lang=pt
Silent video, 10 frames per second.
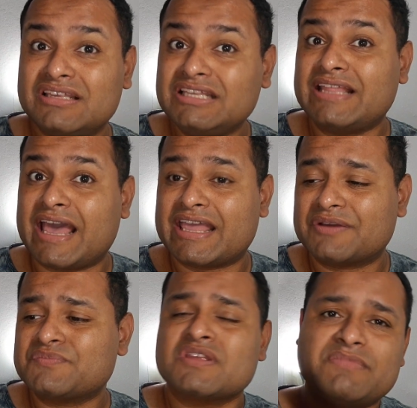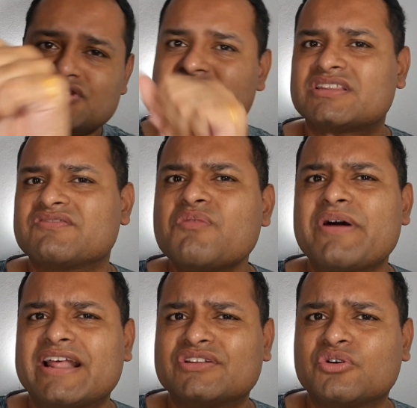ideia. Mas, gente, vamos
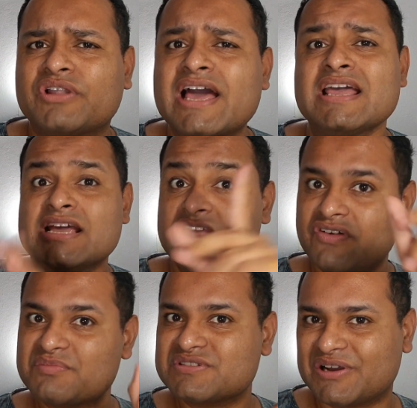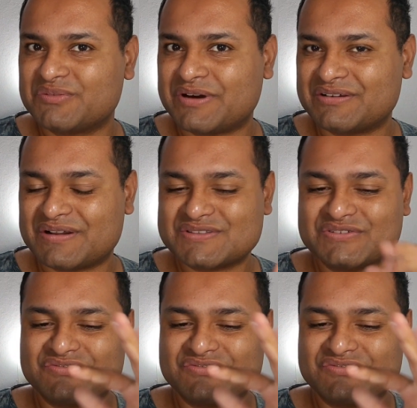parar de enrolar e vamos logo para o nosso